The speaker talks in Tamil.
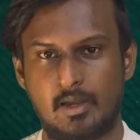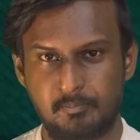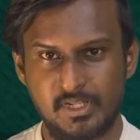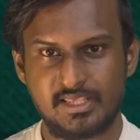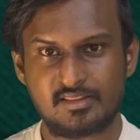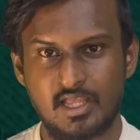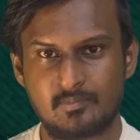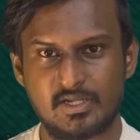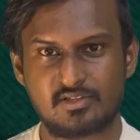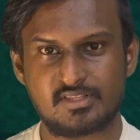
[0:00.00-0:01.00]
அப்படி
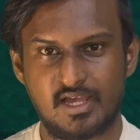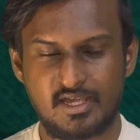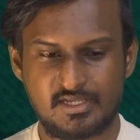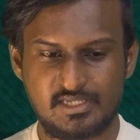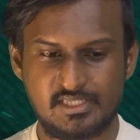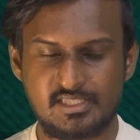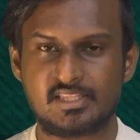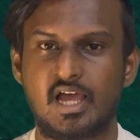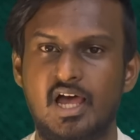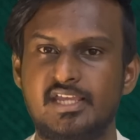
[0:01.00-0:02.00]
இருந்தால் மட்டும்தான்
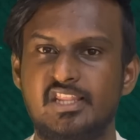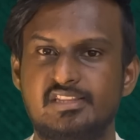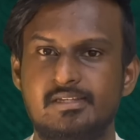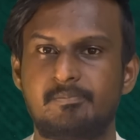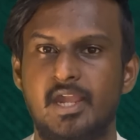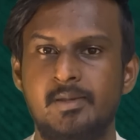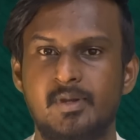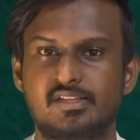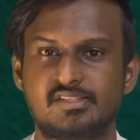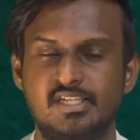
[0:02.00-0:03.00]
இந்த ஆயுதத்தை
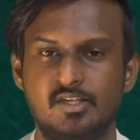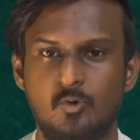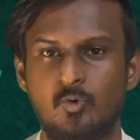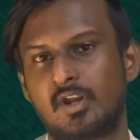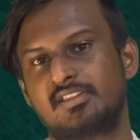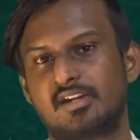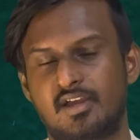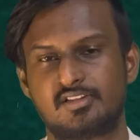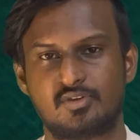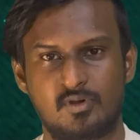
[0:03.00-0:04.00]
பயன்படுத்தி உங்களை
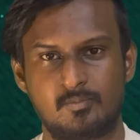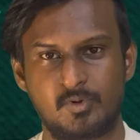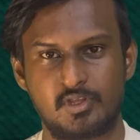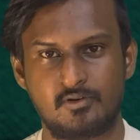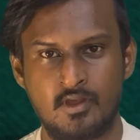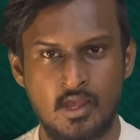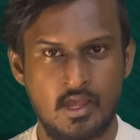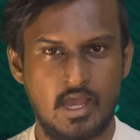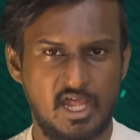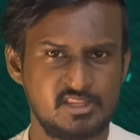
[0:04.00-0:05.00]
தற்காத்து கொள்ள முடியும்
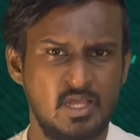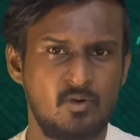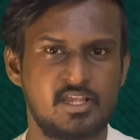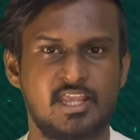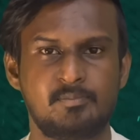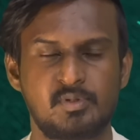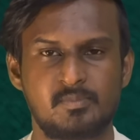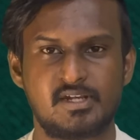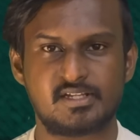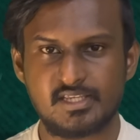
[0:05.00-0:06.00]
அந்த ஒரு
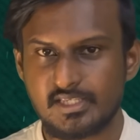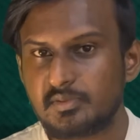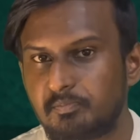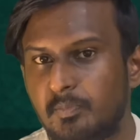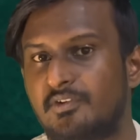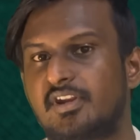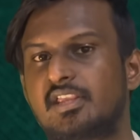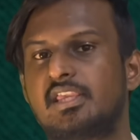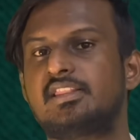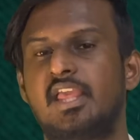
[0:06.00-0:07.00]
கேப்பபிலிட்டி இப்போ
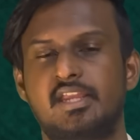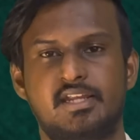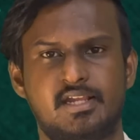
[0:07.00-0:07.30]
வரைக்கும் இந்தியா கிட்ட